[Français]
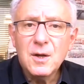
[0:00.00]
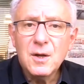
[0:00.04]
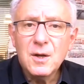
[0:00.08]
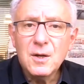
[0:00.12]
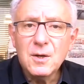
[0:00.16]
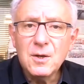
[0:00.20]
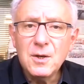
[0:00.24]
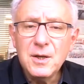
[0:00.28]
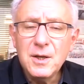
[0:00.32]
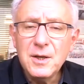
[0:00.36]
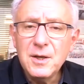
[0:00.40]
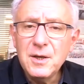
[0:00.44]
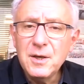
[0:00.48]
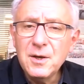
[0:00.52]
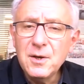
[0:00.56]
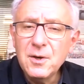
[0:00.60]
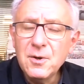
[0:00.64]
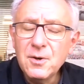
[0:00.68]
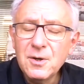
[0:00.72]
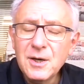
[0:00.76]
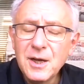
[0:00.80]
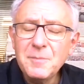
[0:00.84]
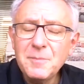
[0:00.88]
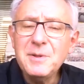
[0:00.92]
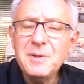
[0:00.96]
euh,
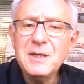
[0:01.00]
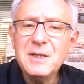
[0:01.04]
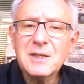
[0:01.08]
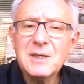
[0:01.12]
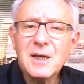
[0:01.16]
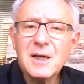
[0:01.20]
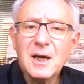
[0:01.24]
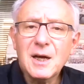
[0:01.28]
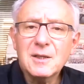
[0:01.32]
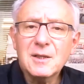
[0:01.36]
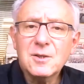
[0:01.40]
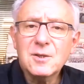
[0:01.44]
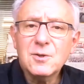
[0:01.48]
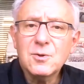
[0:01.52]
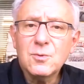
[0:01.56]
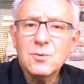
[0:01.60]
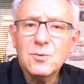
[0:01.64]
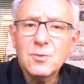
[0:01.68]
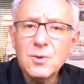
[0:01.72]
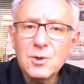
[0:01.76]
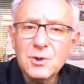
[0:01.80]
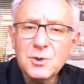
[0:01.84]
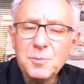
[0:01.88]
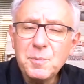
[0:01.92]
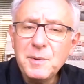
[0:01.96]
l'administration
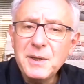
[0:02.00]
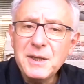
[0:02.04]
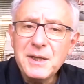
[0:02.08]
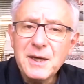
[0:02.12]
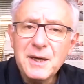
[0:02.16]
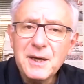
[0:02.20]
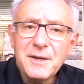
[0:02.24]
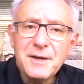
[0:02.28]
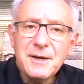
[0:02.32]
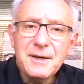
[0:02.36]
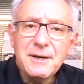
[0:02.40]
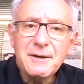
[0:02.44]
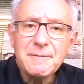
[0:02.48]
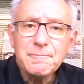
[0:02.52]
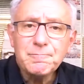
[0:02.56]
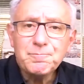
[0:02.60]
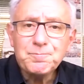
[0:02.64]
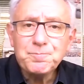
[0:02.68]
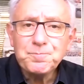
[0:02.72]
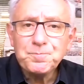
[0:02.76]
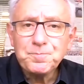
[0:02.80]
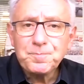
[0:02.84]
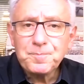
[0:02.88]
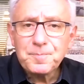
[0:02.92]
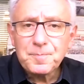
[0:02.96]
hospitalière
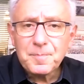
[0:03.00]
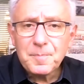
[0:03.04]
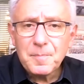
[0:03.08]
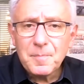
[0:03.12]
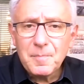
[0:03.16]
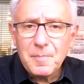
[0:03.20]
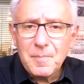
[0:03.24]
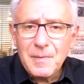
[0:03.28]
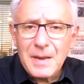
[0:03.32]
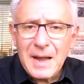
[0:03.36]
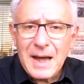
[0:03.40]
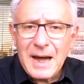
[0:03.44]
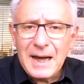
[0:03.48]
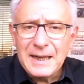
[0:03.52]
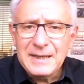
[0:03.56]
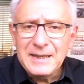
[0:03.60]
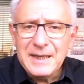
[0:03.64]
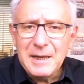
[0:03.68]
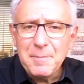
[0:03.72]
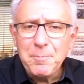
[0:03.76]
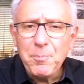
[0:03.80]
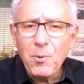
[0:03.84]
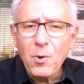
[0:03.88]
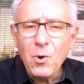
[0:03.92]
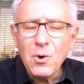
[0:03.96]
a
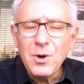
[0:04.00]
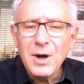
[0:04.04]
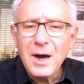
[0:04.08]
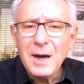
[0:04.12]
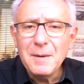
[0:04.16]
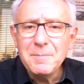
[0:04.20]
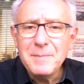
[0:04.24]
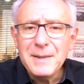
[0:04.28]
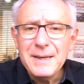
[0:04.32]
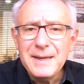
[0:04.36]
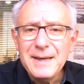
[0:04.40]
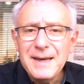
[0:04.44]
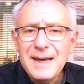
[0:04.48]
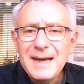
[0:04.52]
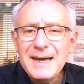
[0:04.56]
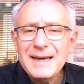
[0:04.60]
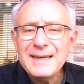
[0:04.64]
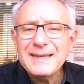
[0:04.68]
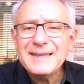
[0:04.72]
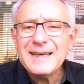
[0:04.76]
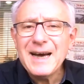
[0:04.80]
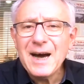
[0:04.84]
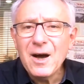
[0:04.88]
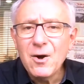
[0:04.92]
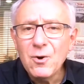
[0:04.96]
déprogrammé
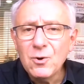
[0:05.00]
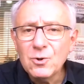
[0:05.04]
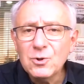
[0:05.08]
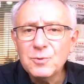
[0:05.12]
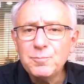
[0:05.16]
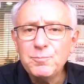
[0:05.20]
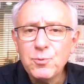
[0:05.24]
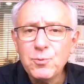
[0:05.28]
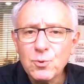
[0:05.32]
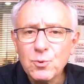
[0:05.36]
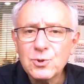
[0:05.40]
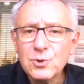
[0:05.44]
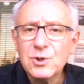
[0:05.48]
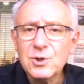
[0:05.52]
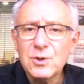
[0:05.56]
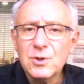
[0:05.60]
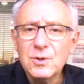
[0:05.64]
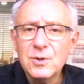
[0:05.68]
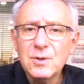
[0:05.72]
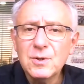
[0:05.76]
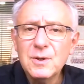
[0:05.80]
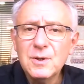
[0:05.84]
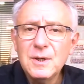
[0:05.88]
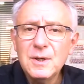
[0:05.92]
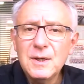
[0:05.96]
40%
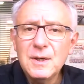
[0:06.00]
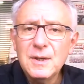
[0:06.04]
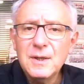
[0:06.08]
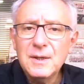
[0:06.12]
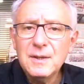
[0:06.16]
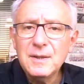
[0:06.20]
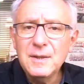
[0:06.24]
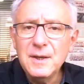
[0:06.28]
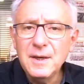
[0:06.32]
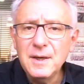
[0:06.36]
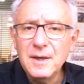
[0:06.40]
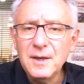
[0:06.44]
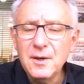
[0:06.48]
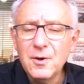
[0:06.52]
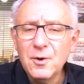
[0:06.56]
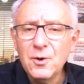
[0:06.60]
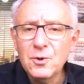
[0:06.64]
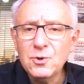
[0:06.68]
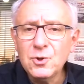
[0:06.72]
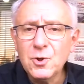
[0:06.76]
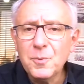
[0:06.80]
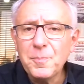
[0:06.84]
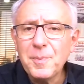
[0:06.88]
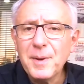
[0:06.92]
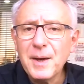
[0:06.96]
des
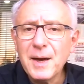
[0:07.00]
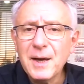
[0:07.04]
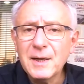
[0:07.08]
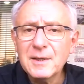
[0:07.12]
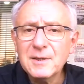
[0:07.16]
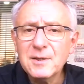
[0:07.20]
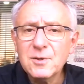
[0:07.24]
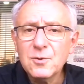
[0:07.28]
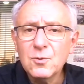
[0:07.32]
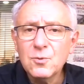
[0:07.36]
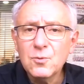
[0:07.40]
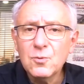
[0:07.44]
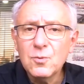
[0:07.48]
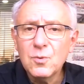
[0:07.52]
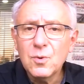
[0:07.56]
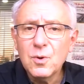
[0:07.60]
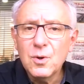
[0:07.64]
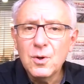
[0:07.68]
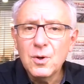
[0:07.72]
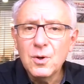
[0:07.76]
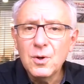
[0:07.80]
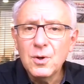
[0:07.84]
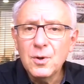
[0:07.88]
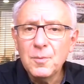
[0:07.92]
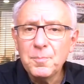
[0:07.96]
opérations
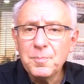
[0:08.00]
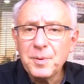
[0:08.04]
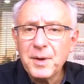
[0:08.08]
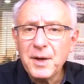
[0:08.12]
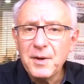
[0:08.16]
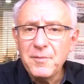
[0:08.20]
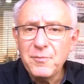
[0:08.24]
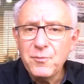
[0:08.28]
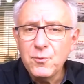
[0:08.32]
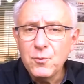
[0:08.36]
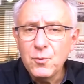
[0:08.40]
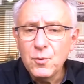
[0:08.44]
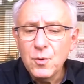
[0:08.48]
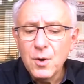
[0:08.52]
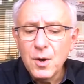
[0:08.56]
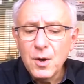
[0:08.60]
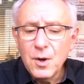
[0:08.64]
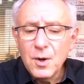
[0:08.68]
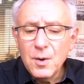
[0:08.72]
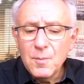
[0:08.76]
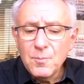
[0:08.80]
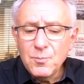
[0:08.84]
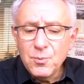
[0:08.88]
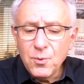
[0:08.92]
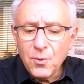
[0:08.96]
prévues
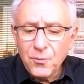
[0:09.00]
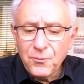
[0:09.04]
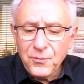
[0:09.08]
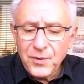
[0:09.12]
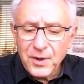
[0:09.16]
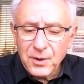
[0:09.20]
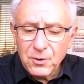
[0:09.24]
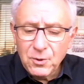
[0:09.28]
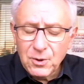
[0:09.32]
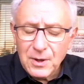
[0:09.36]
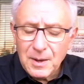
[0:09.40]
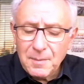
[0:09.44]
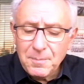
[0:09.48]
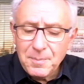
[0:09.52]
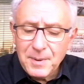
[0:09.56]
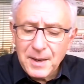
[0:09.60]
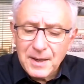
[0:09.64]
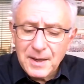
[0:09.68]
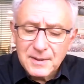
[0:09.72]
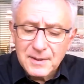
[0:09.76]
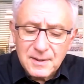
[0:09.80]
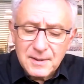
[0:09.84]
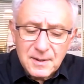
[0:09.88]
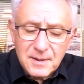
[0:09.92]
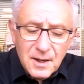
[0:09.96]
pour faire de la
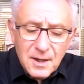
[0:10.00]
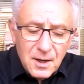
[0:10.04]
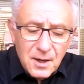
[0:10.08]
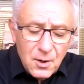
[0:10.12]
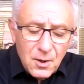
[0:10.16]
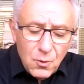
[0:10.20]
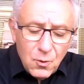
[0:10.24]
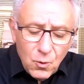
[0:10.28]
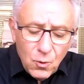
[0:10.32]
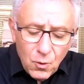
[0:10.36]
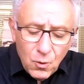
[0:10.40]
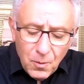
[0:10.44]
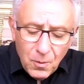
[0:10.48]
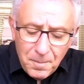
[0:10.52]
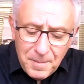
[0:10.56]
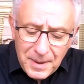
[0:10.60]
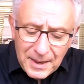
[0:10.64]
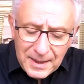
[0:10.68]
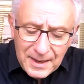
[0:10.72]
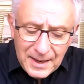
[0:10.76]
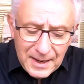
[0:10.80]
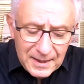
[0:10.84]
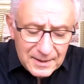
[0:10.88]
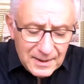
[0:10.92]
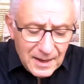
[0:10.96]
place aux
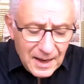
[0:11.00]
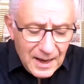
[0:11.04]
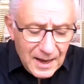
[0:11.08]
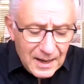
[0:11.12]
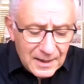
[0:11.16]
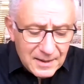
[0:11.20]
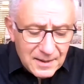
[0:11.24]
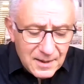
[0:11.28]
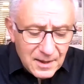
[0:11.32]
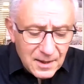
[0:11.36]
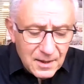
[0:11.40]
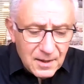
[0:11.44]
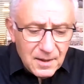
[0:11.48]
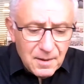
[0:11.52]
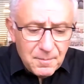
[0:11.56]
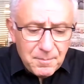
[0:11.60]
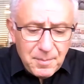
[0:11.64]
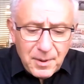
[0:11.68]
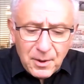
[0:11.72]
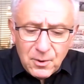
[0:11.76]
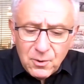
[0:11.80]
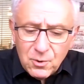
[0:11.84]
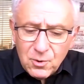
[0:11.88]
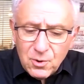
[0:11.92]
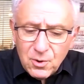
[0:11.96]
malades atteints
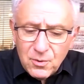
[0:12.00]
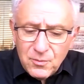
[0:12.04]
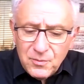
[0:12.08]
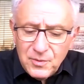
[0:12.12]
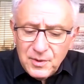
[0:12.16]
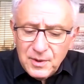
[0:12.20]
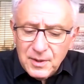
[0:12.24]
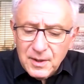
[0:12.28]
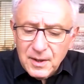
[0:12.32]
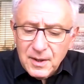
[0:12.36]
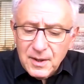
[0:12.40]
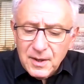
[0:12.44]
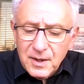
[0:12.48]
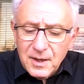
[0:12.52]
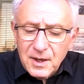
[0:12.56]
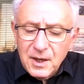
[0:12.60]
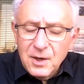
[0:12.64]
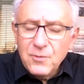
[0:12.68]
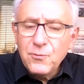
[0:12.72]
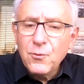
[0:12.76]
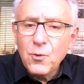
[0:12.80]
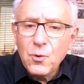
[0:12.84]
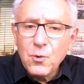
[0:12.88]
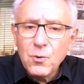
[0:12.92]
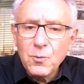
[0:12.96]
par le Covid. Il
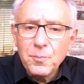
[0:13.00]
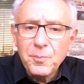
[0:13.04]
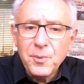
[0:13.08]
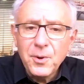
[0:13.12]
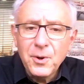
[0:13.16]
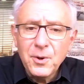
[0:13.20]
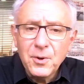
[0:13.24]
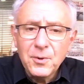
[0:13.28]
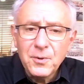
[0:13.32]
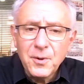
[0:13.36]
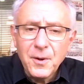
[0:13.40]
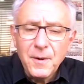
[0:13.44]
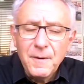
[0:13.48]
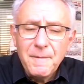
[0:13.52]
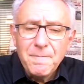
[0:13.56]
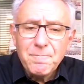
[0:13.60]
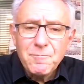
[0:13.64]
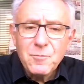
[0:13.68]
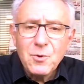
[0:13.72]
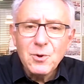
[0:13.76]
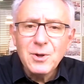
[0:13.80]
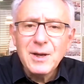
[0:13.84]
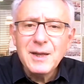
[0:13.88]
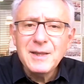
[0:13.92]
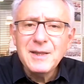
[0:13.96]
faut comprendre
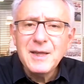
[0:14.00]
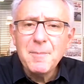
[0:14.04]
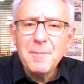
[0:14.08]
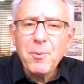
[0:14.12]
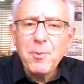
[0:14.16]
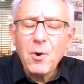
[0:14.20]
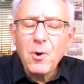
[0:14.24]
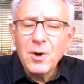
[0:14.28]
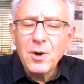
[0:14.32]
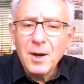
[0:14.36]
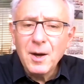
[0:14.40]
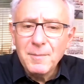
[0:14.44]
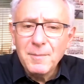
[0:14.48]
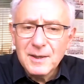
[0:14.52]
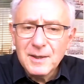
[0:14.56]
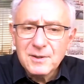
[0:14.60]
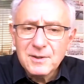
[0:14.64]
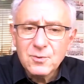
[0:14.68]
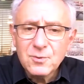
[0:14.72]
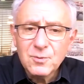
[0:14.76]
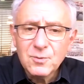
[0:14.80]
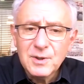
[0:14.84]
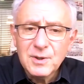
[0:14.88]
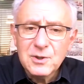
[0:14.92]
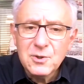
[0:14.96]
que la
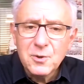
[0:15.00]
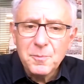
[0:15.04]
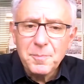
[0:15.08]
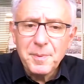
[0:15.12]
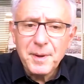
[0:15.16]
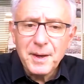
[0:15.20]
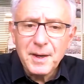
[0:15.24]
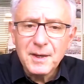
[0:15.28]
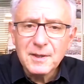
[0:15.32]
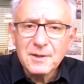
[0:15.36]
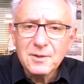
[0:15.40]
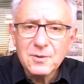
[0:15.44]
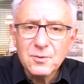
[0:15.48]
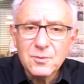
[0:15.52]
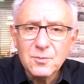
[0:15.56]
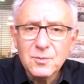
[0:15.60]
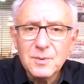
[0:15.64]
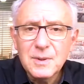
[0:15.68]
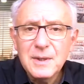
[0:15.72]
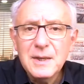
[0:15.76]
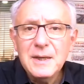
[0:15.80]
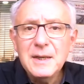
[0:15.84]
déprogrammation des opérations,